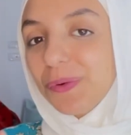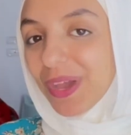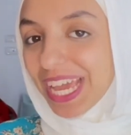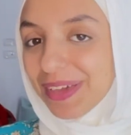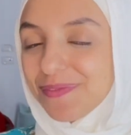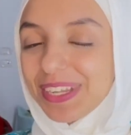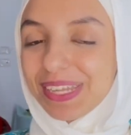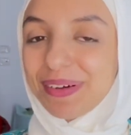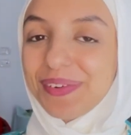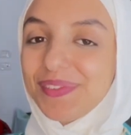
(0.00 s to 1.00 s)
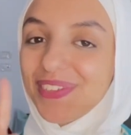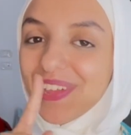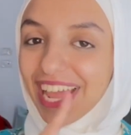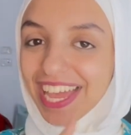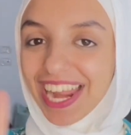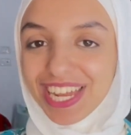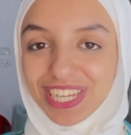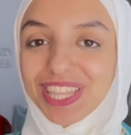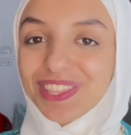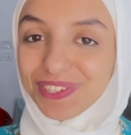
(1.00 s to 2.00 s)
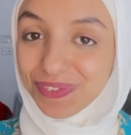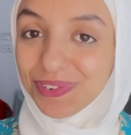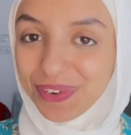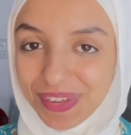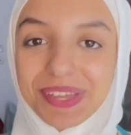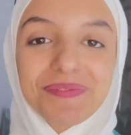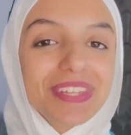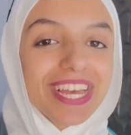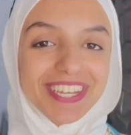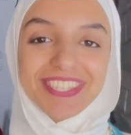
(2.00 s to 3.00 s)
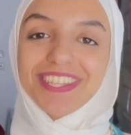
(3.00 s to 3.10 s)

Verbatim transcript: واجب فتابعوا الفيديو للاخر عشان تشوفوا الواجب بتاع حصه